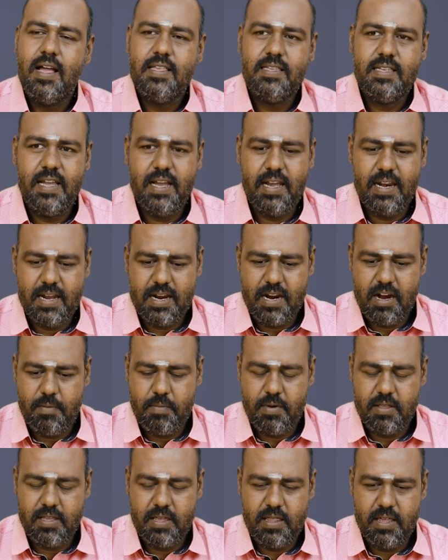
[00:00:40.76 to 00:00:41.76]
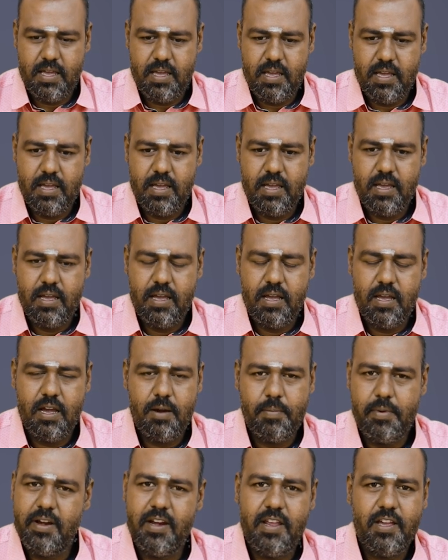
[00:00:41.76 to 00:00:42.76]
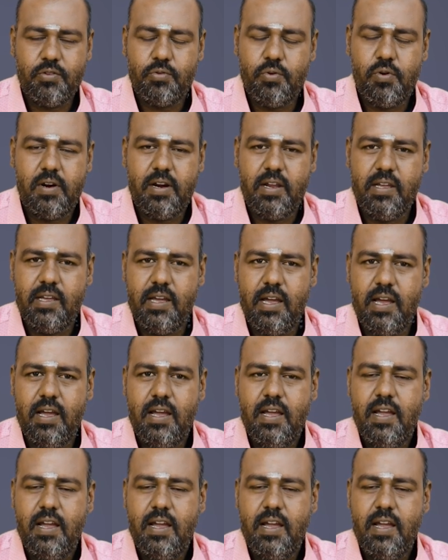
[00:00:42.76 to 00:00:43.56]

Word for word: அச்சய இலக்கண பத்ததி அப்படின்னு நீங்கள் சொல்கிறீங்க